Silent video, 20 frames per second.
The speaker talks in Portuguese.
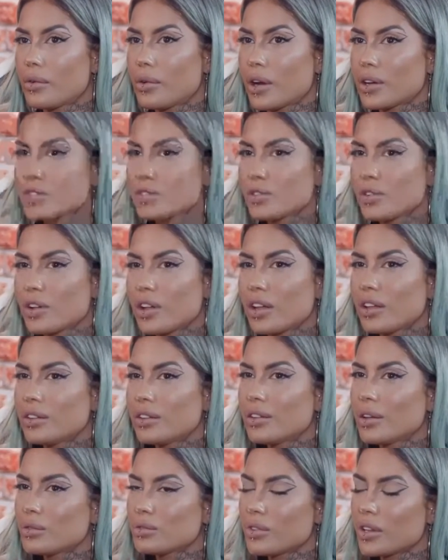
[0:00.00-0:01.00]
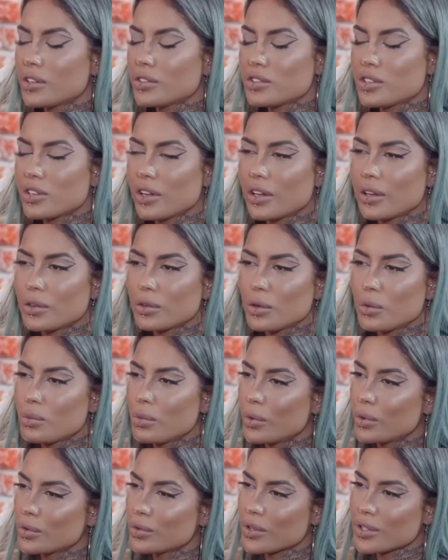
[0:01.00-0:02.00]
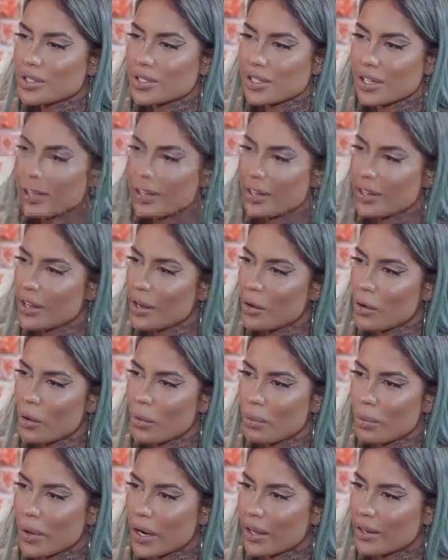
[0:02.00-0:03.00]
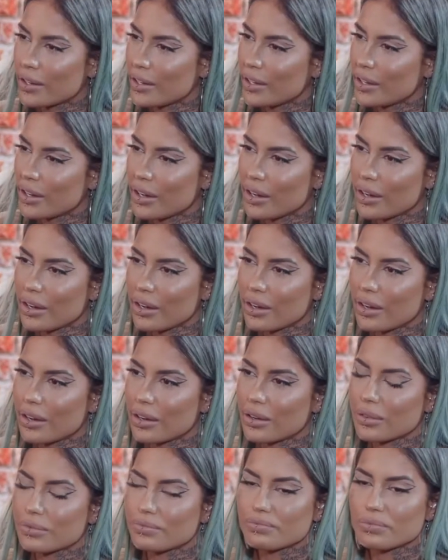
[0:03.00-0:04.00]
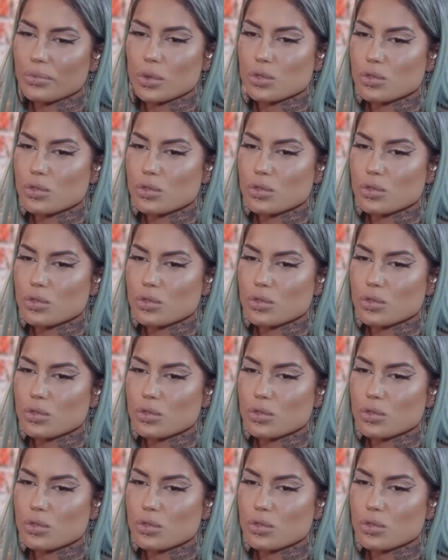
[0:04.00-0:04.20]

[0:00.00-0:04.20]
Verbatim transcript: eu acho que não tem dinheiro no mundo assim que compraria